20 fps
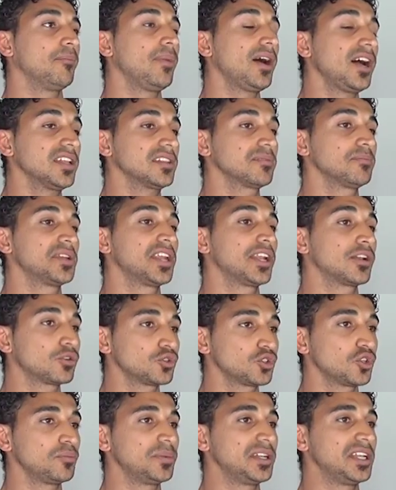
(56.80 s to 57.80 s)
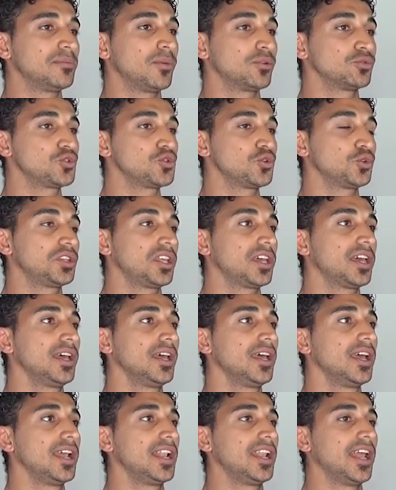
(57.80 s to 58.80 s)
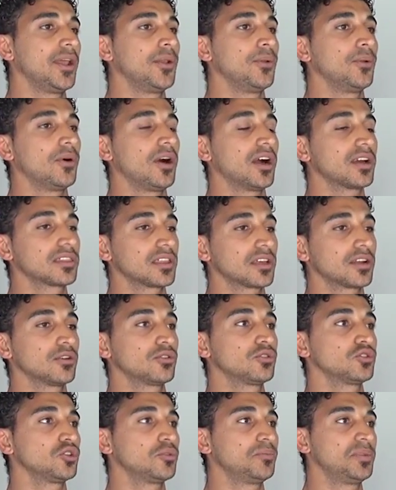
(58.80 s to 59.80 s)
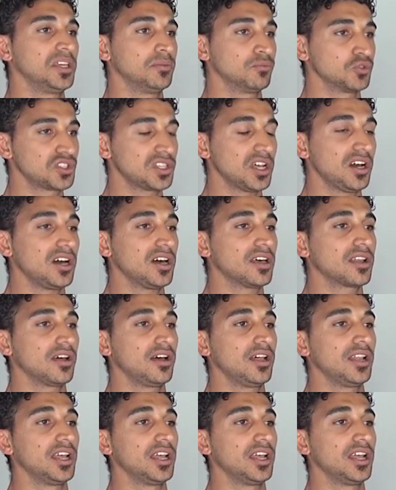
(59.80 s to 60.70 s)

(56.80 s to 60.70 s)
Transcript: بعض من الكتب اللي موجوده لانه اكثر الكتب كتب هي مستعاره